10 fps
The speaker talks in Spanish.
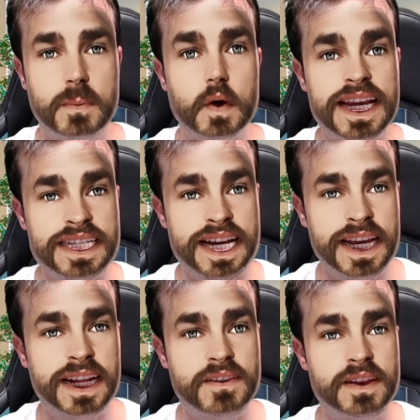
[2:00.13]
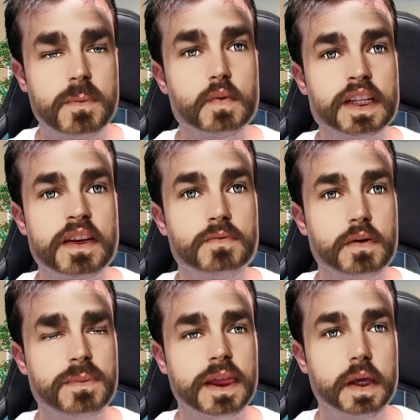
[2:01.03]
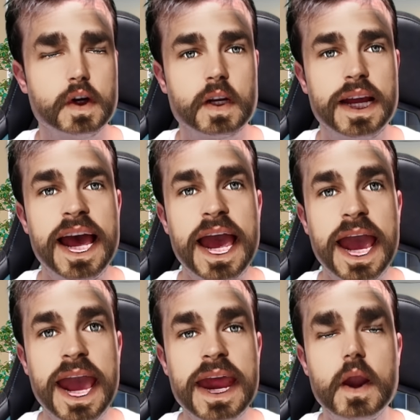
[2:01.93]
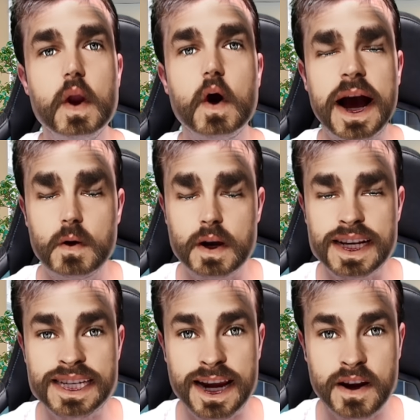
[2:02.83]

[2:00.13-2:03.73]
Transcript: porque Shakira tendría mucha información en lo, a lo que se